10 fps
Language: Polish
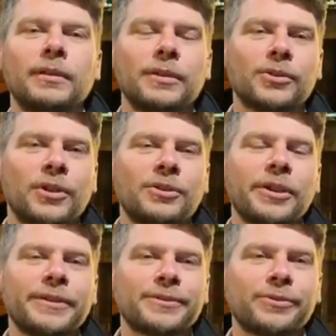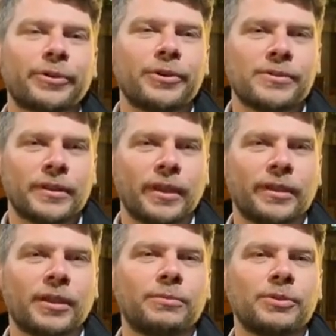jeżeli nie jest do końca
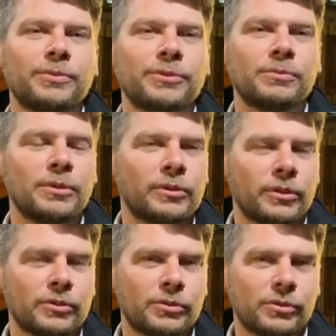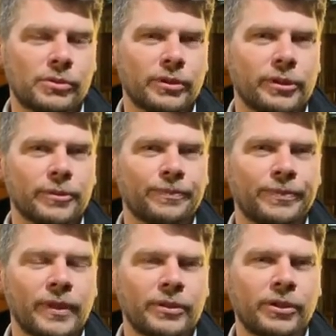tak, jakbyśmy sobie tego życzyli.
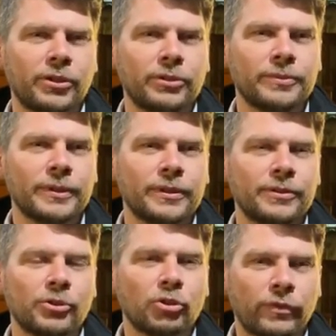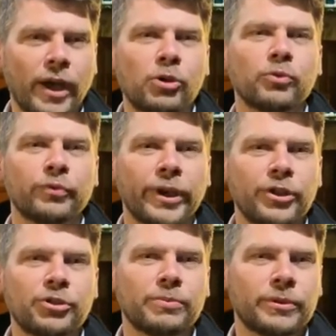Dlatego z odwagą
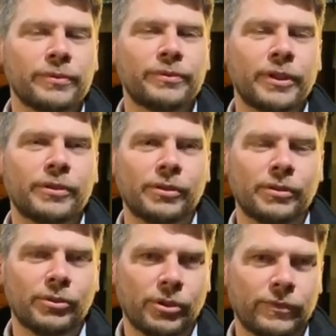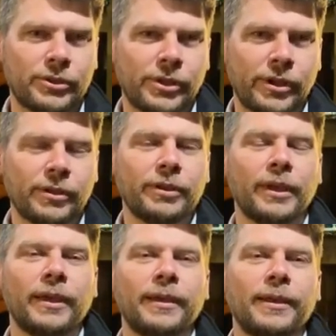wejdźmy w ten nowy dzień,
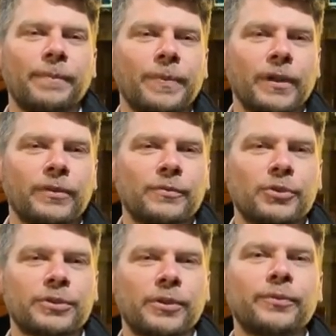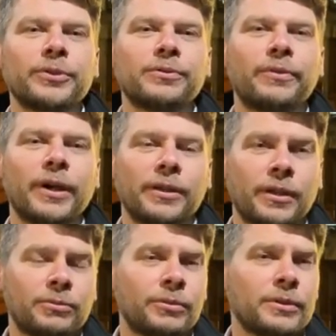w te wszystkie
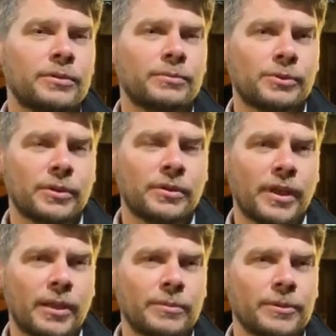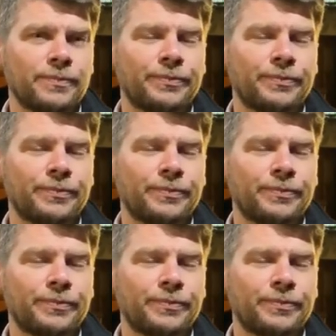wyzwania, które są przed nami,